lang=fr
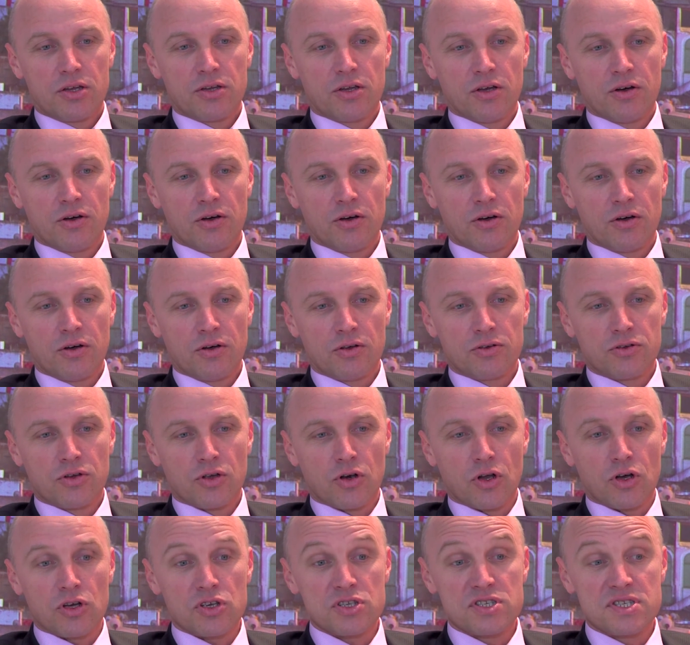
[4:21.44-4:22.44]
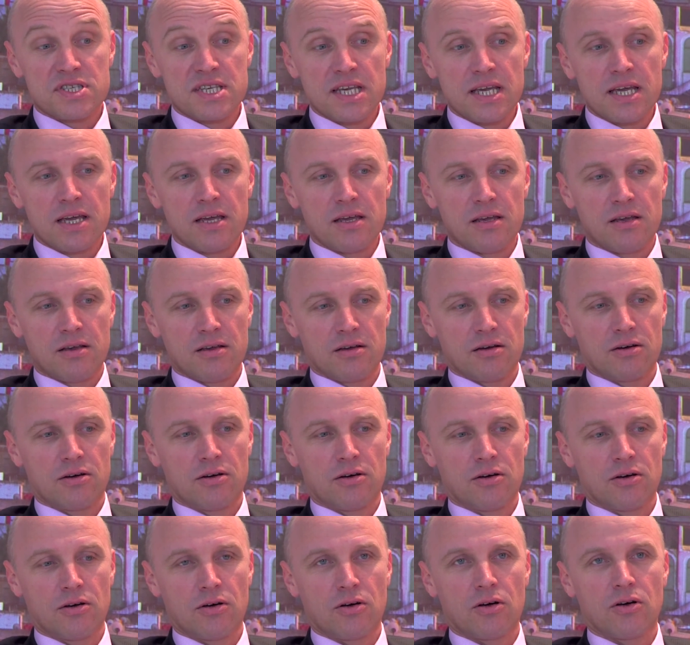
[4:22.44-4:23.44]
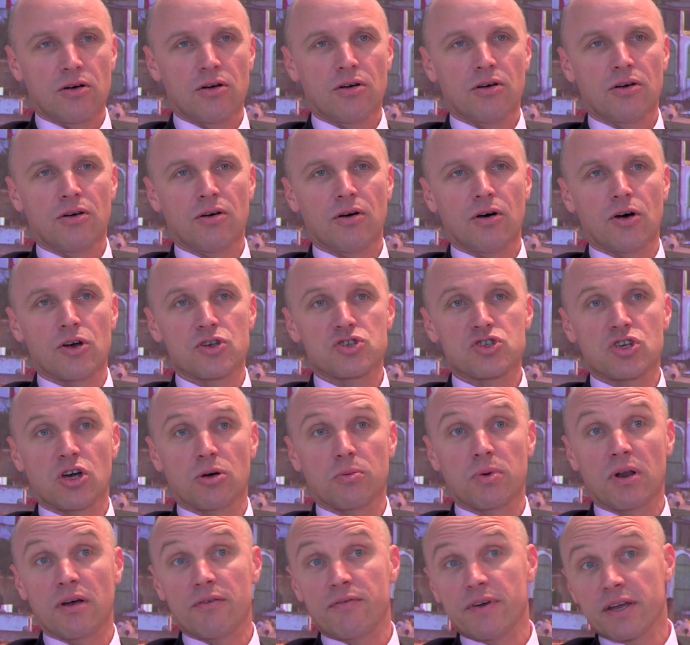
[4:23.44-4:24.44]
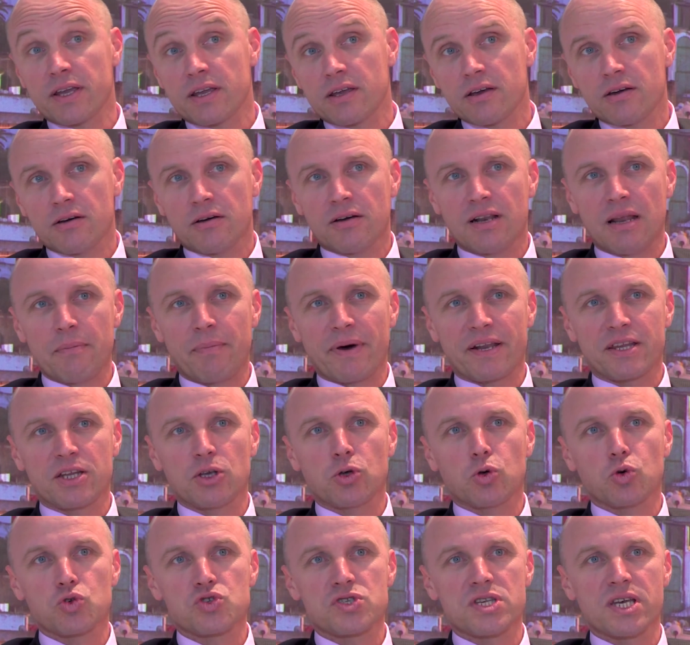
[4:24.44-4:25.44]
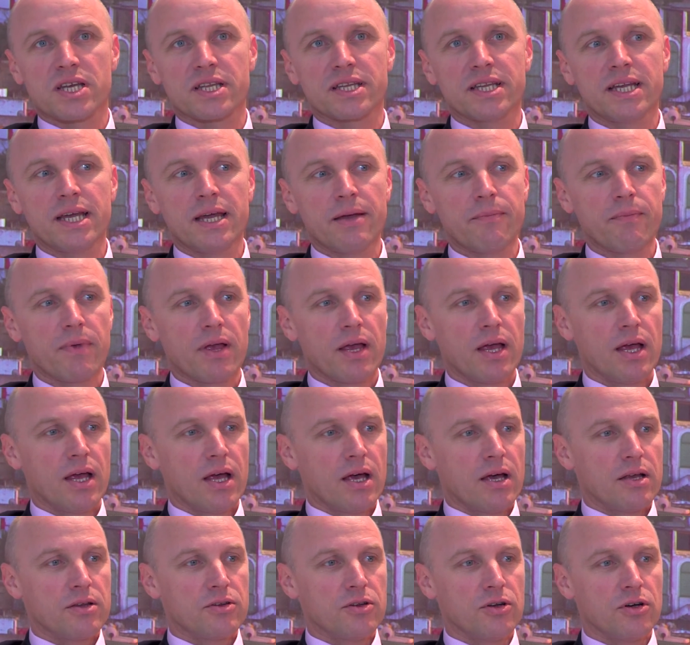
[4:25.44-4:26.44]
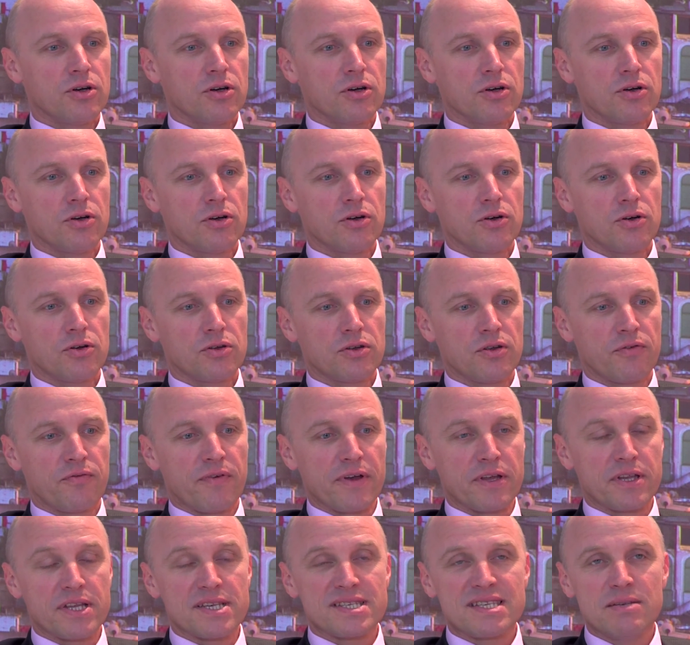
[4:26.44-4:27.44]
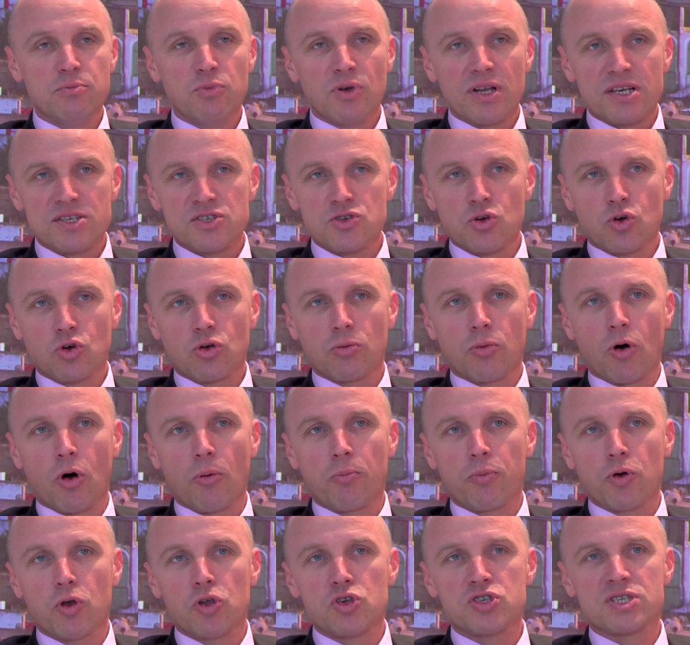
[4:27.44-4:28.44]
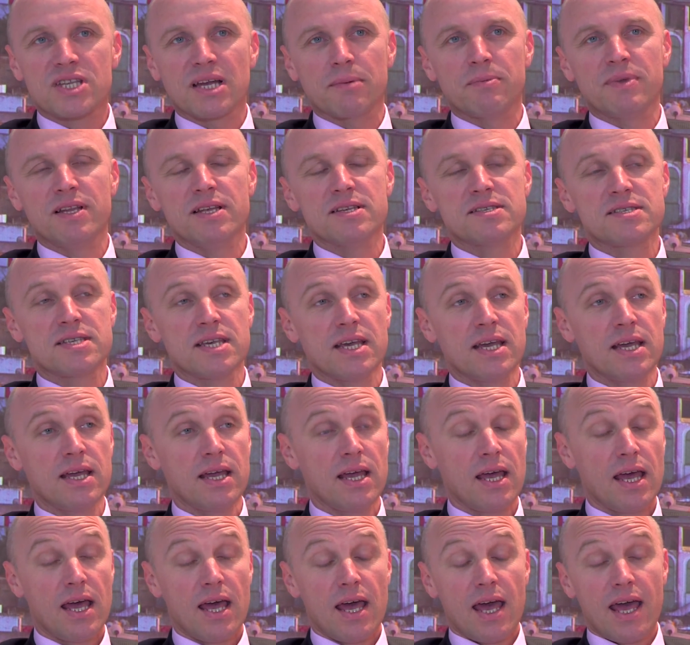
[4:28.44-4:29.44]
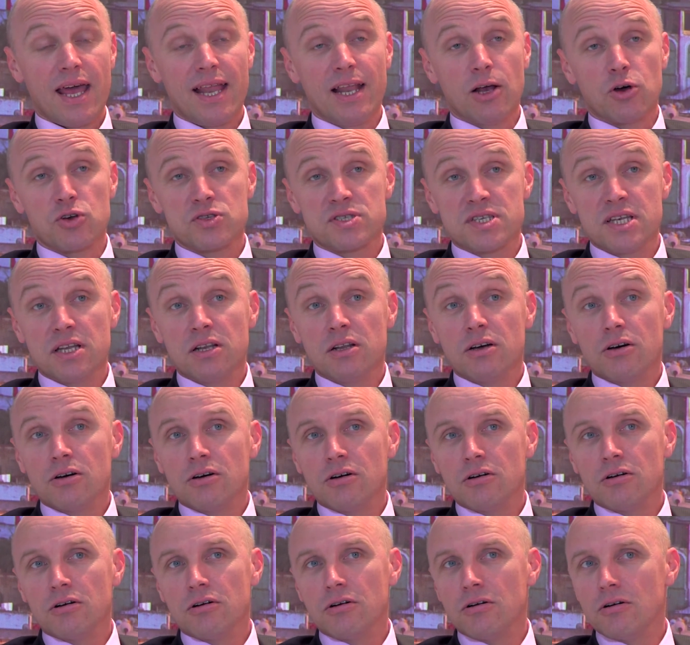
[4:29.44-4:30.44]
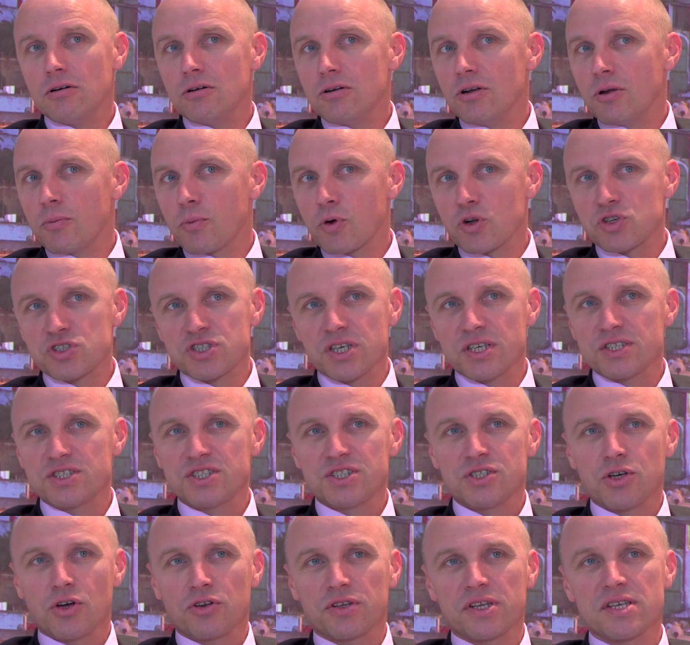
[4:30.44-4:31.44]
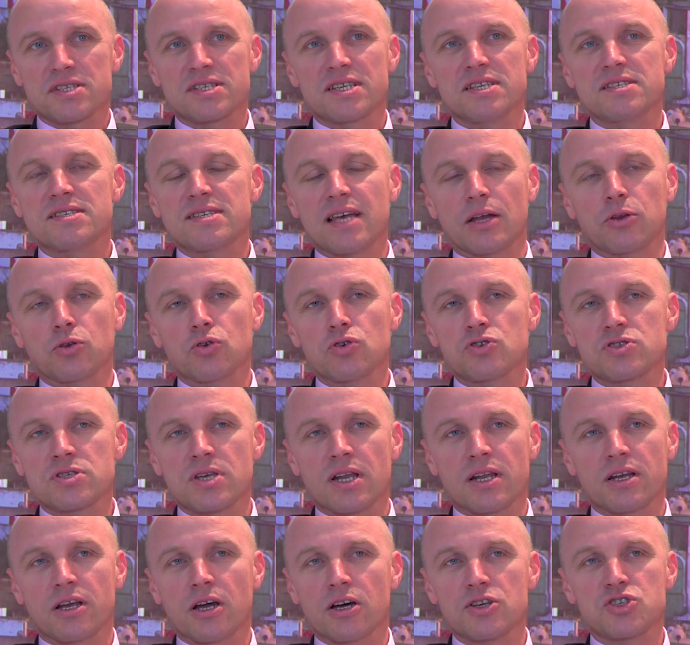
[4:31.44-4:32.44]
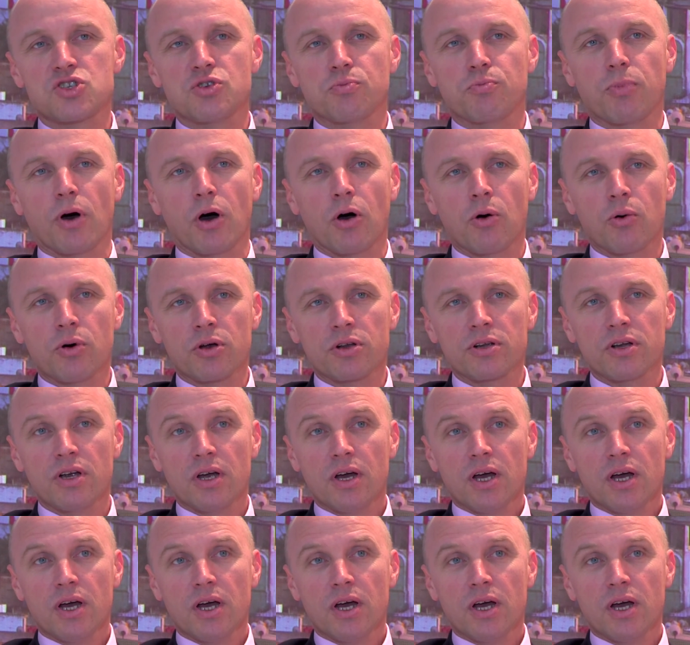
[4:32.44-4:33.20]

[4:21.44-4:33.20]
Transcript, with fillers: de, lancer euh, ensemble avec euh, les parties concernées, de, faire des simulations comment on peut le stabiliser. Il y a aussi le, le projet gigantesque qui s'annonce, c'est le Gas to Power,